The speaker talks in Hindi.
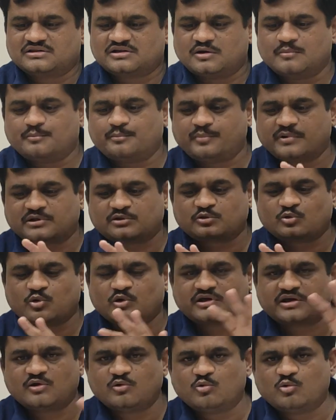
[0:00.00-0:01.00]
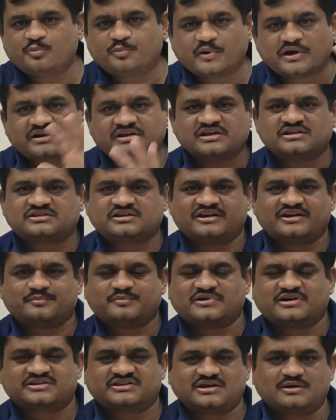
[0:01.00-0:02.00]
हैं तो हम पत्तों के ऊपर की
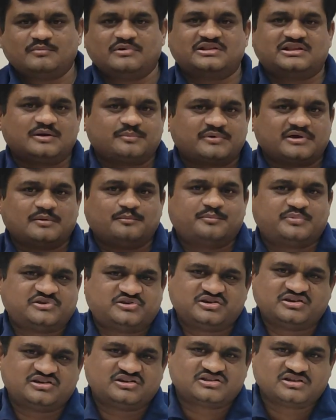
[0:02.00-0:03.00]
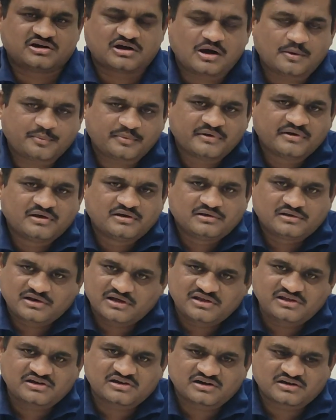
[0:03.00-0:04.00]
तरफ करते हैं मतलब कि हम पीछे की तरफ
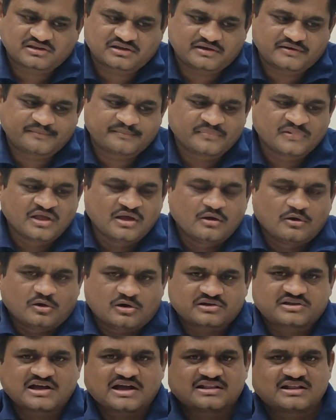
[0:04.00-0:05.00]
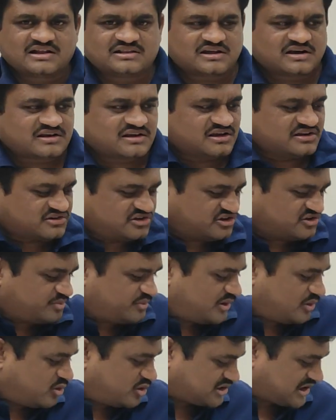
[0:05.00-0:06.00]
नहीं करते और ज़्यादातर
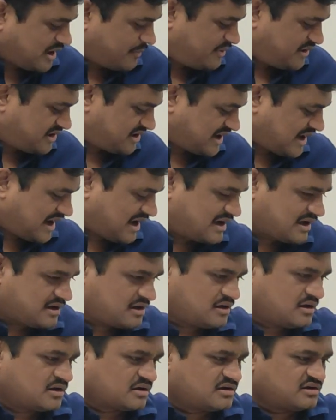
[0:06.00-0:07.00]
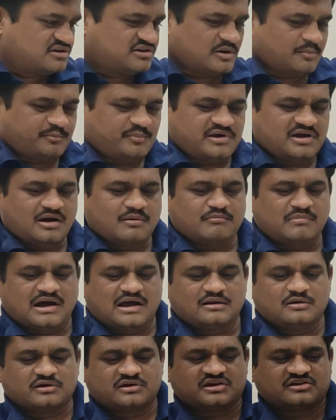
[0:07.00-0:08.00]
केसेस में होता भी क्या है कि जब भी हम
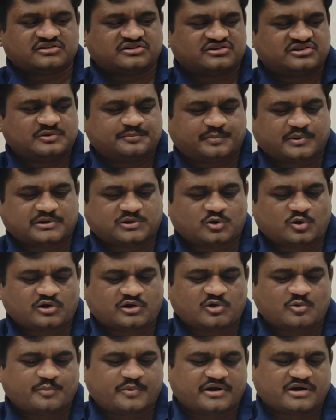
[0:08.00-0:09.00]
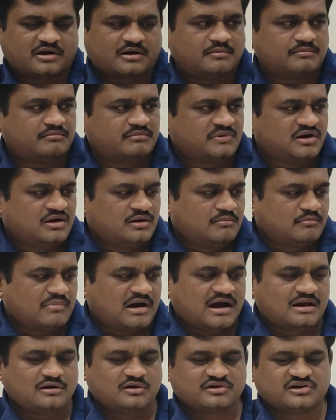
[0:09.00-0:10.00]
मान लो कि किसी पत्तों के ऊपर हम
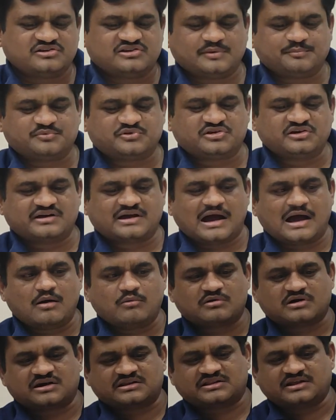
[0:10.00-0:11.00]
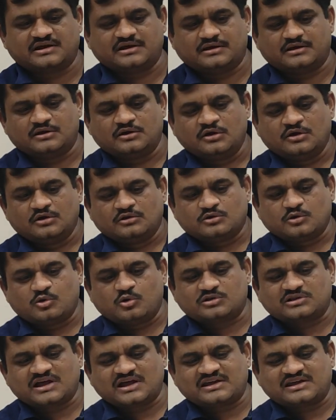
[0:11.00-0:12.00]
मान लो कि जब छिड़काव करते हैं तो
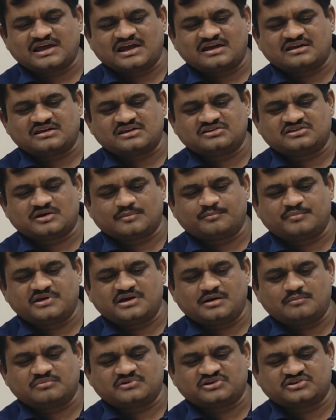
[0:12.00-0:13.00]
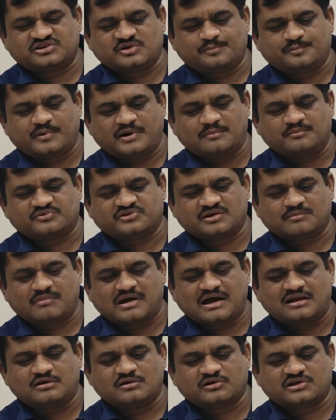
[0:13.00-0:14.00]
होता क्या है कि जब भी हम किसी पंप से
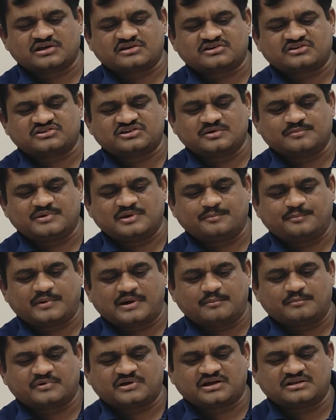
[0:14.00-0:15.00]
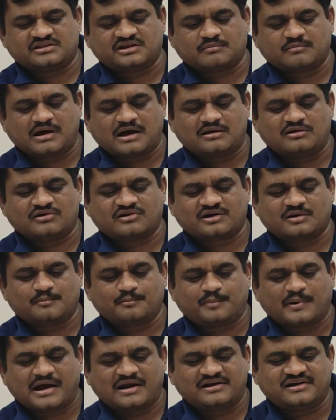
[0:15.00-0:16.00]
मान लो कि किसी भी पंप पंप के अंदर मान लो कि
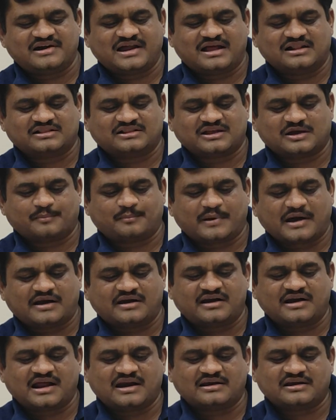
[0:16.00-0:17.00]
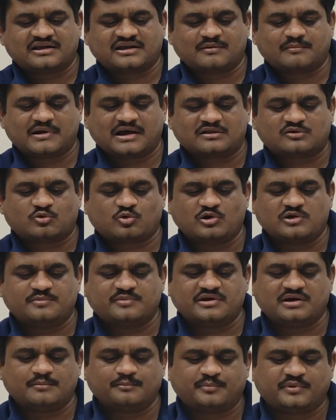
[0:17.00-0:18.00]
हम पानी डालते हैं पानी डालने के बाद कोई
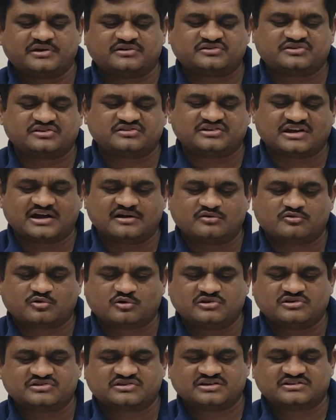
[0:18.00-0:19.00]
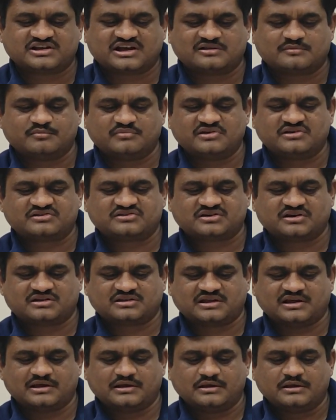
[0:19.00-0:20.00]
भी हम पेस्टिसाइड को इसके साथ मिक्स
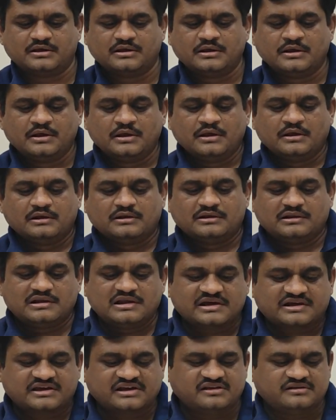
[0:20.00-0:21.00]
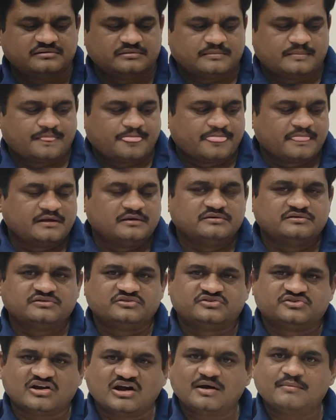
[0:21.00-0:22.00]
करते हैं लेकिन
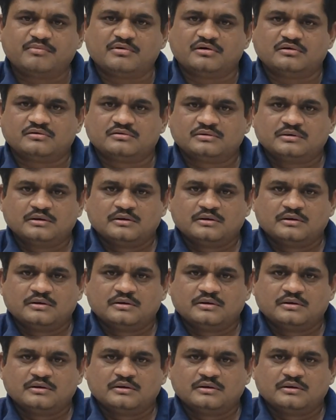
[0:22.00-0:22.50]
जब